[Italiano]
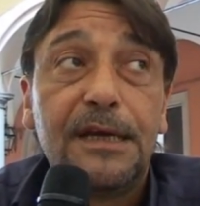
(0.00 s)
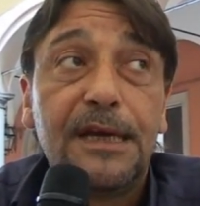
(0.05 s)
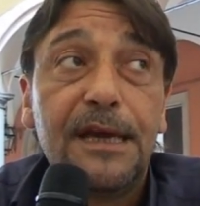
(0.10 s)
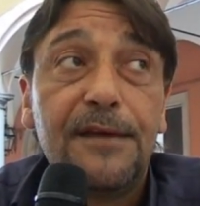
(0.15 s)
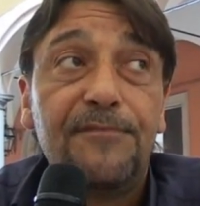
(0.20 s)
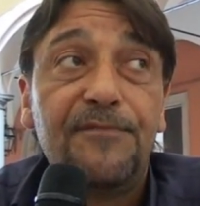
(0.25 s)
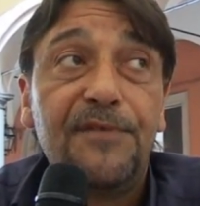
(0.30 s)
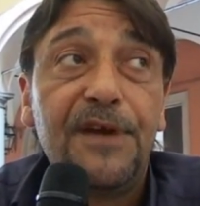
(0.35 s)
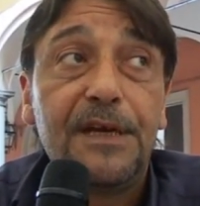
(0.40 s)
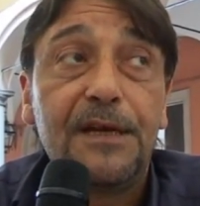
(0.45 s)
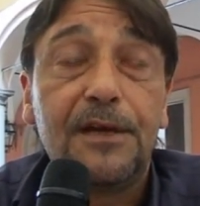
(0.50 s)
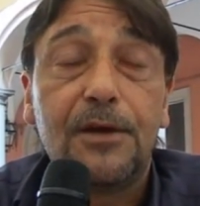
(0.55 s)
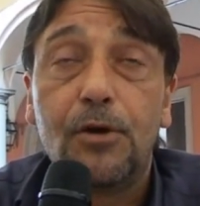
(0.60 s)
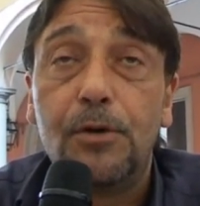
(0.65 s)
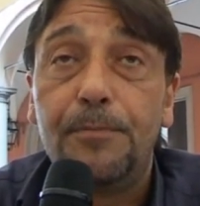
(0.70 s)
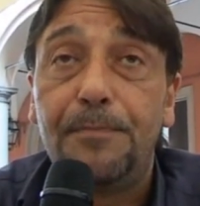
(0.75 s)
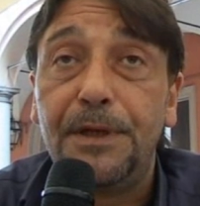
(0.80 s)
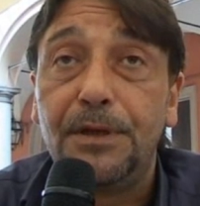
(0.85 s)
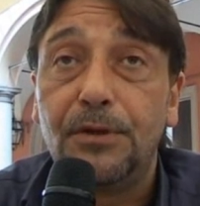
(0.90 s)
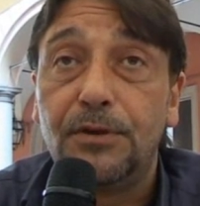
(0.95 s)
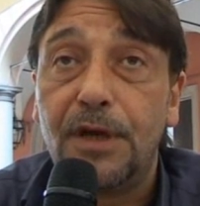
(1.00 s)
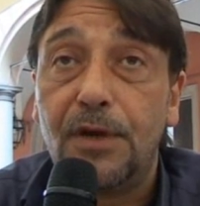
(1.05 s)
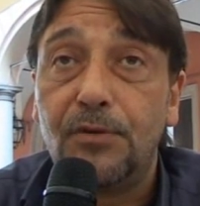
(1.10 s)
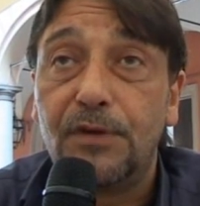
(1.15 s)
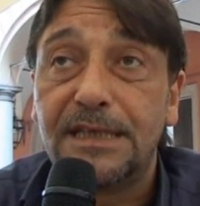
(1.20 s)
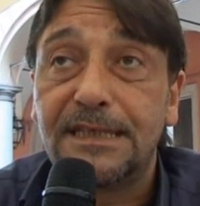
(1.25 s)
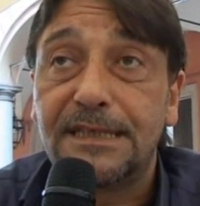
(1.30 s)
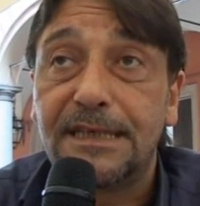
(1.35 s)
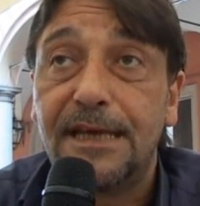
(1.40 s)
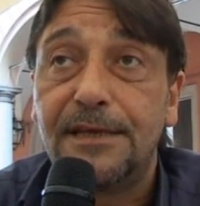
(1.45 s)
che venne colpito da
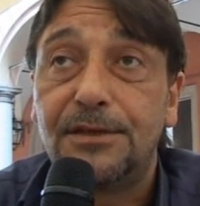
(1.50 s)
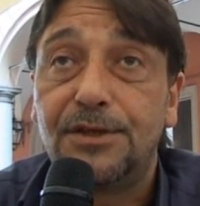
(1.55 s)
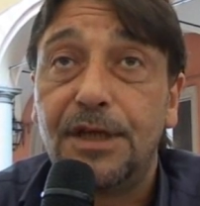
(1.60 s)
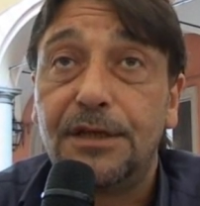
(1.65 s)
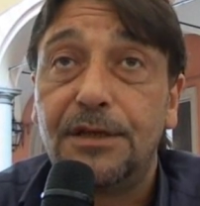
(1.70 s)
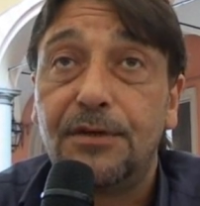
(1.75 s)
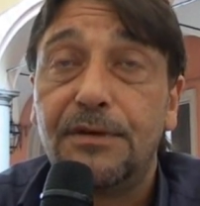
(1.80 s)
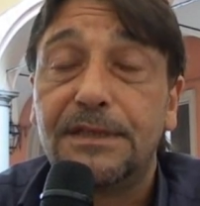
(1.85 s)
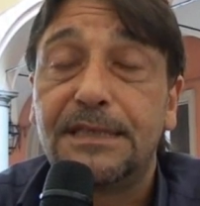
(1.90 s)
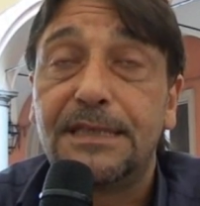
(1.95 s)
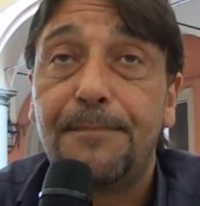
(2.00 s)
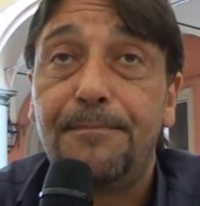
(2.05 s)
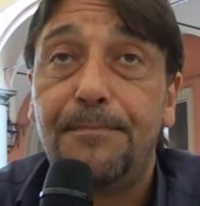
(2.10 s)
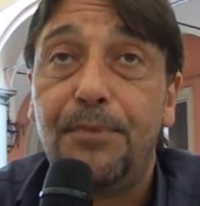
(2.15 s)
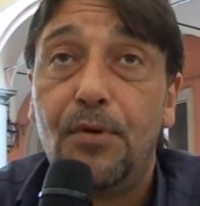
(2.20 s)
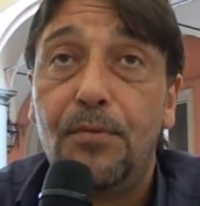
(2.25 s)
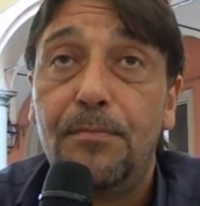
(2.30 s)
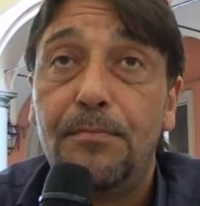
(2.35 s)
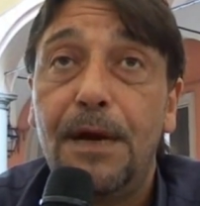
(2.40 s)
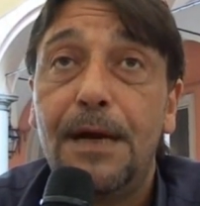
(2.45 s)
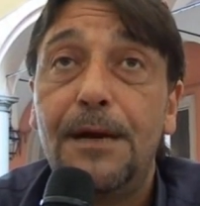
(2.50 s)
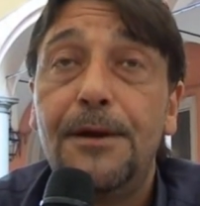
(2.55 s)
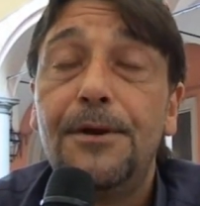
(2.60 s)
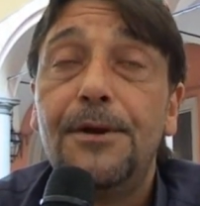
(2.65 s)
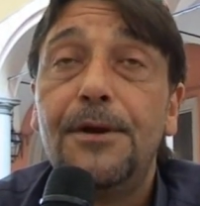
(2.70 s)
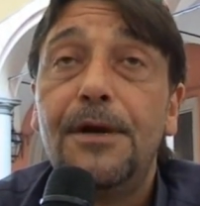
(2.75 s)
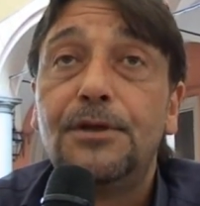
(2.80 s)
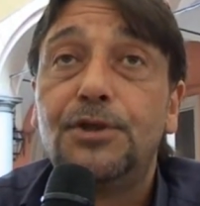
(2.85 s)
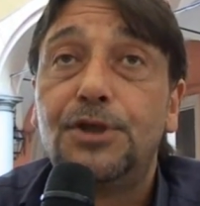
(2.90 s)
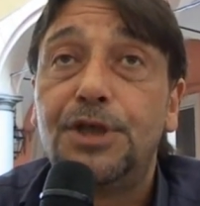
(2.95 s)
una scheggia di questa bomba
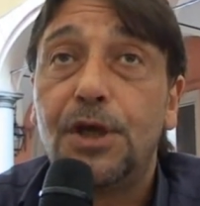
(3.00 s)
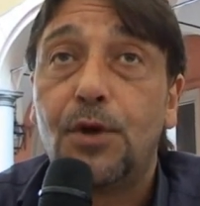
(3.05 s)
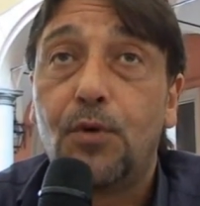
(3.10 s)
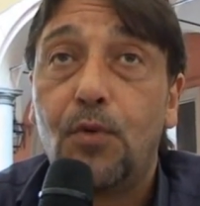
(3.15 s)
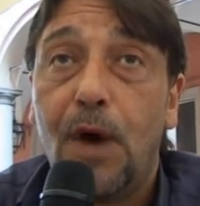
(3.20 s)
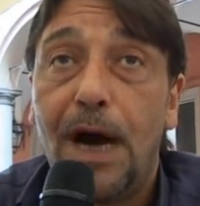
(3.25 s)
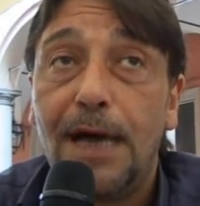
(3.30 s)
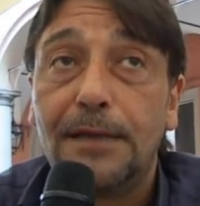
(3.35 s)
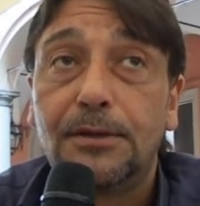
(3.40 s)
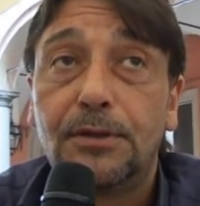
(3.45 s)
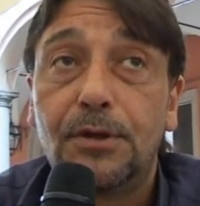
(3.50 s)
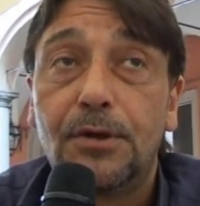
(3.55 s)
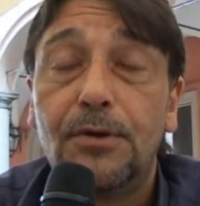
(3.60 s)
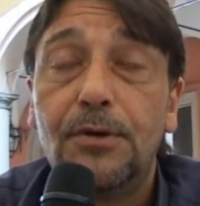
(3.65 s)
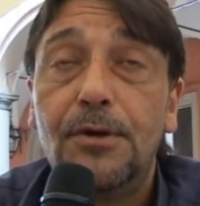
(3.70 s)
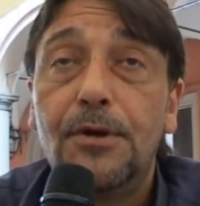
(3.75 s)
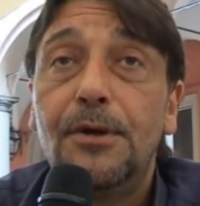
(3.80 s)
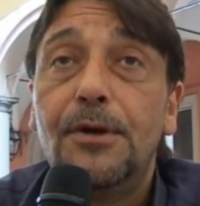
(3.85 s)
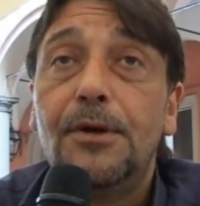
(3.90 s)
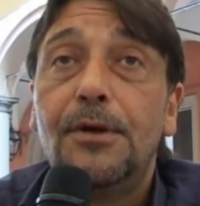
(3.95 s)
c4,